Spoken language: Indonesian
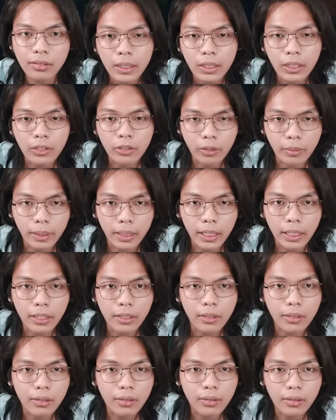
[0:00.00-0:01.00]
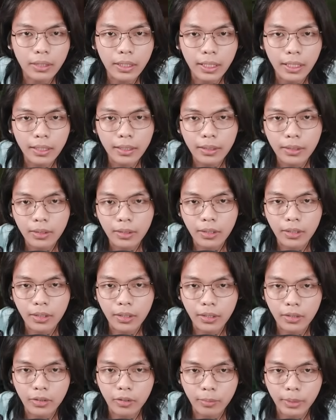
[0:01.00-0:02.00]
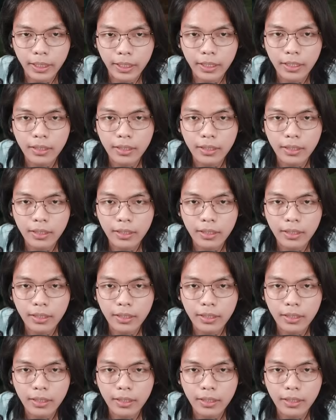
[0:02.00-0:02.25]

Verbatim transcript: Yuk coba naik yuk. Ya, yuk, yuk, yuk coba ya.